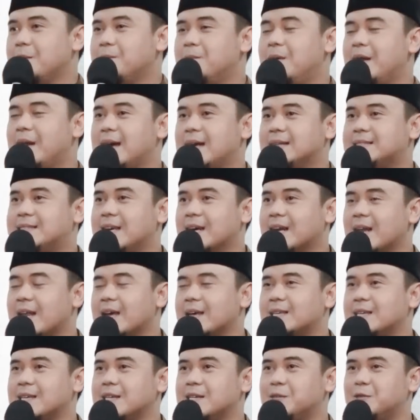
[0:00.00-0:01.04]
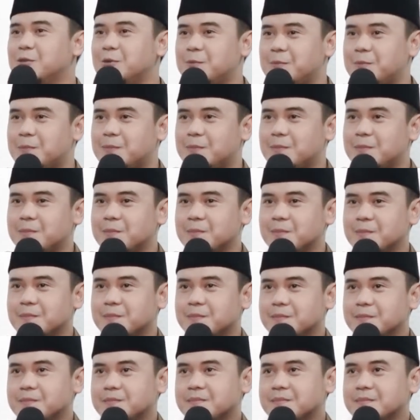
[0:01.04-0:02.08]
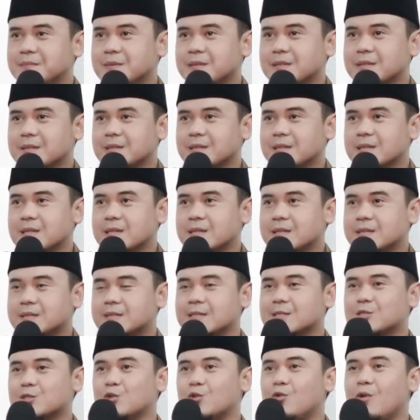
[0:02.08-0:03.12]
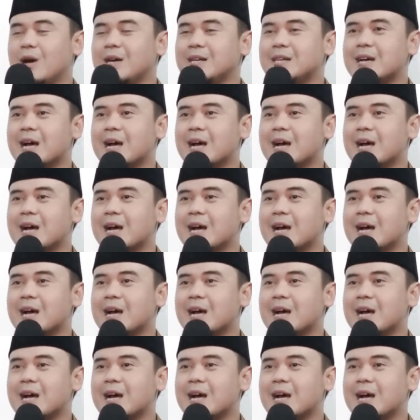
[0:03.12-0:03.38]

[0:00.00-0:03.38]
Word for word: Belajarlah hidup sesuai